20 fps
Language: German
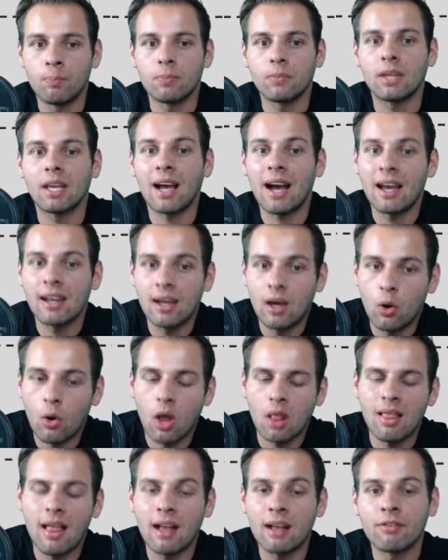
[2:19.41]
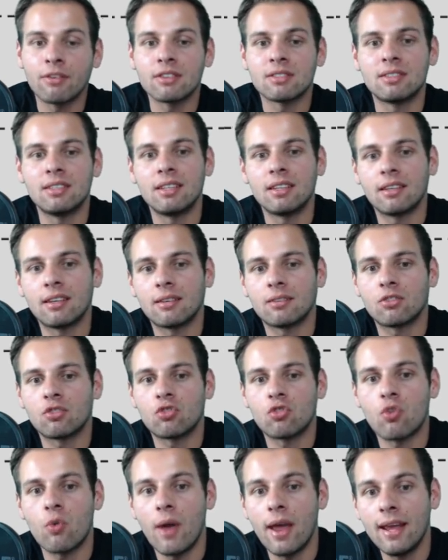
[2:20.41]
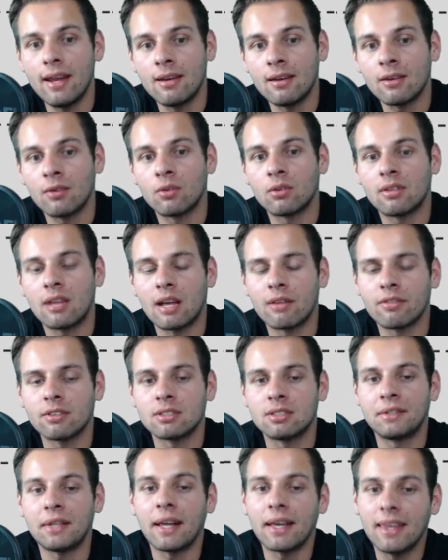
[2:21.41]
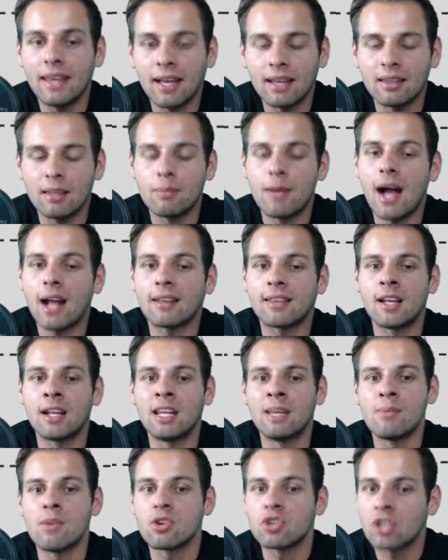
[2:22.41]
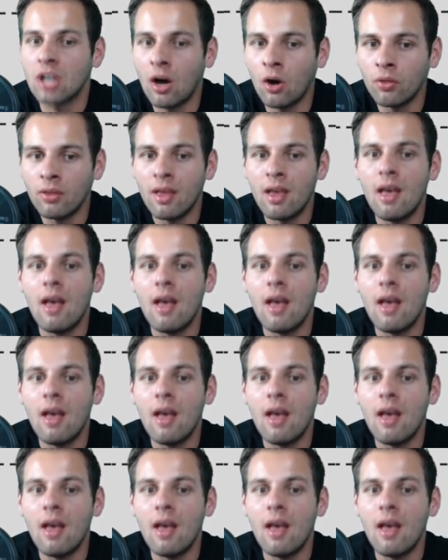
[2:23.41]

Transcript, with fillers: gerade auch langfristig traden und langfristig agierende Marktteilnehmer schauen